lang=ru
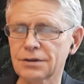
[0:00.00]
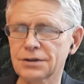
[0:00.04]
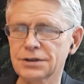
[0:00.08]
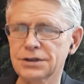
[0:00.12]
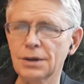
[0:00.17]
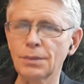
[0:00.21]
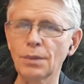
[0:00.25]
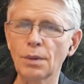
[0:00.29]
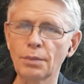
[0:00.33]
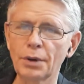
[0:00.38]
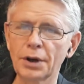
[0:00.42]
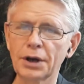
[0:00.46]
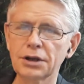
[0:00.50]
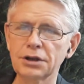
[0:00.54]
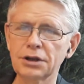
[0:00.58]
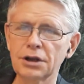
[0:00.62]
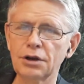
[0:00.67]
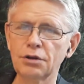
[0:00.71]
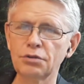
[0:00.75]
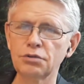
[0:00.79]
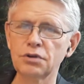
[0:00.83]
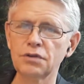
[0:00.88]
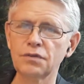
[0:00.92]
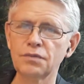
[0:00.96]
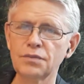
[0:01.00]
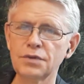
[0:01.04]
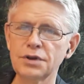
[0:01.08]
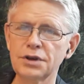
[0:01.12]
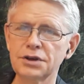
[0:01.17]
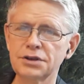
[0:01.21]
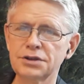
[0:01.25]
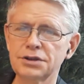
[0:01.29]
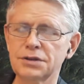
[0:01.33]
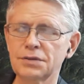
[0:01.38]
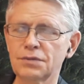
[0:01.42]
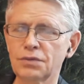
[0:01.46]
Самые богатые люди в
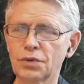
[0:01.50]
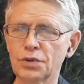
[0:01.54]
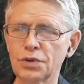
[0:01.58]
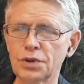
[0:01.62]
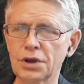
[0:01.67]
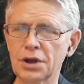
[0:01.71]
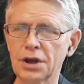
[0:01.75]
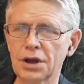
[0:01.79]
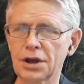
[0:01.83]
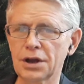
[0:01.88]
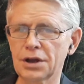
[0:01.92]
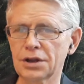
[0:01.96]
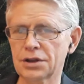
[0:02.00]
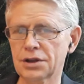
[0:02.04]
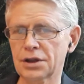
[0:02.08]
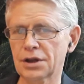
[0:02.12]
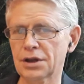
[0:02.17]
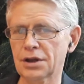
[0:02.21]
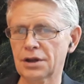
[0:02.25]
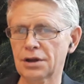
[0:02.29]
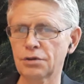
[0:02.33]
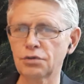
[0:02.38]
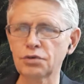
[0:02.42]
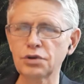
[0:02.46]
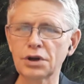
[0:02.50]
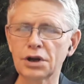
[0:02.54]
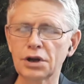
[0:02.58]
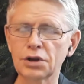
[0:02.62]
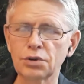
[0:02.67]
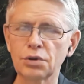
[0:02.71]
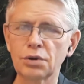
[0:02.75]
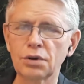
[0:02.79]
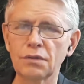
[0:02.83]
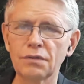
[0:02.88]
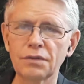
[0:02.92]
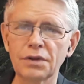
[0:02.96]
мире сегодня – это люди,
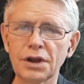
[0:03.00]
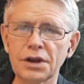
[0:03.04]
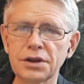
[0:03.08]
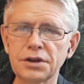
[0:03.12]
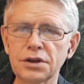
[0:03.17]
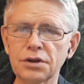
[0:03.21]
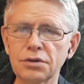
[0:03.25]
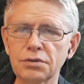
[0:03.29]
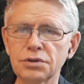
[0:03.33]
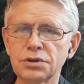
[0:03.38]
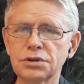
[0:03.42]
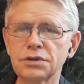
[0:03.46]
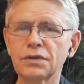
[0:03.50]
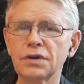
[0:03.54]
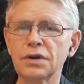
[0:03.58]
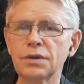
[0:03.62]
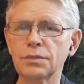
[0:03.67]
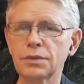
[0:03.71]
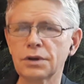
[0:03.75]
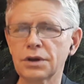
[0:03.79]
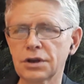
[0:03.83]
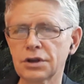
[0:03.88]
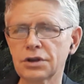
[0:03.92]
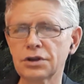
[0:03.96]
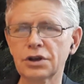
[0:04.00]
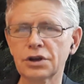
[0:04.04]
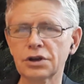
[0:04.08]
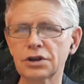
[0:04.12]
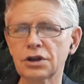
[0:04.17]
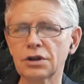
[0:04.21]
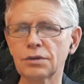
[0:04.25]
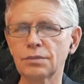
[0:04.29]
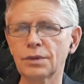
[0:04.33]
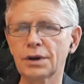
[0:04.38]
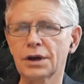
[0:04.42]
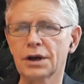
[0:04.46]
которые владеют своими
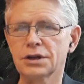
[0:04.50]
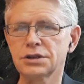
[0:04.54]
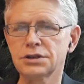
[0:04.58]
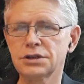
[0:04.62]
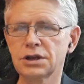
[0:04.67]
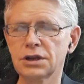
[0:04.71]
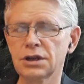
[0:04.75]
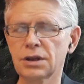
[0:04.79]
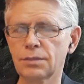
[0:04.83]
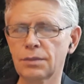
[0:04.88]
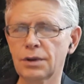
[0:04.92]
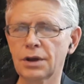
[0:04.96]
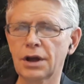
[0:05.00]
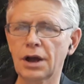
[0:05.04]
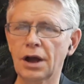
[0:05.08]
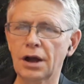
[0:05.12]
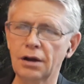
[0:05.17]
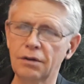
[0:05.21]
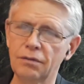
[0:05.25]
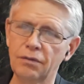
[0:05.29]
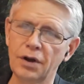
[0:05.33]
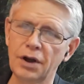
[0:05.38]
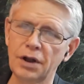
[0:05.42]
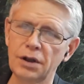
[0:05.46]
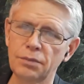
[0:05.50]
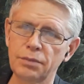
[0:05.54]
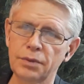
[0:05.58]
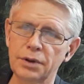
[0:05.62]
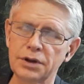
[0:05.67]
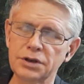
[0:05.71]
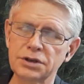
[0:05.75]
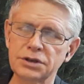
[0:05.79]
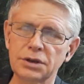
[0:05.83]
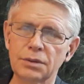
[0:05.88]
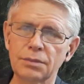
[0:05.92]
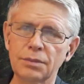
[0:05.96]
интернет-магазинами, как Wildberries,